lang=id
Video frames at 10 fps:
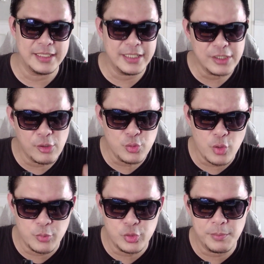Ini tahun
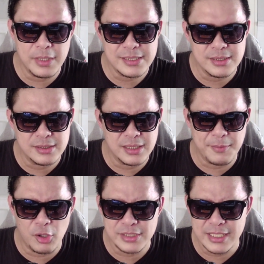2016 nama
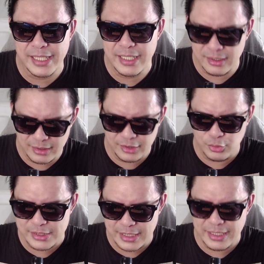konsernya kayak ini
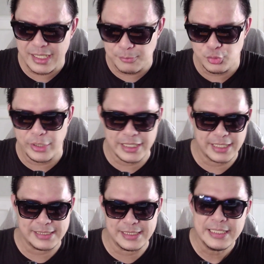tulisannya Come Together
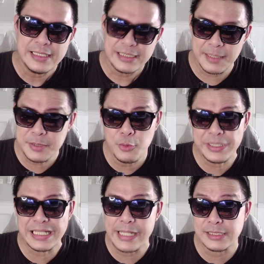guys ya. Tapi sebelum
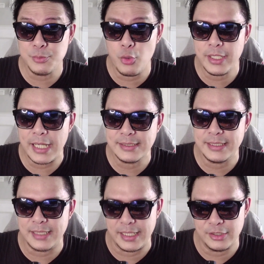kita react semuanya guys,
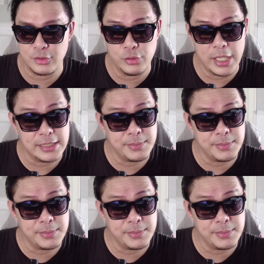kita intro dulu guys.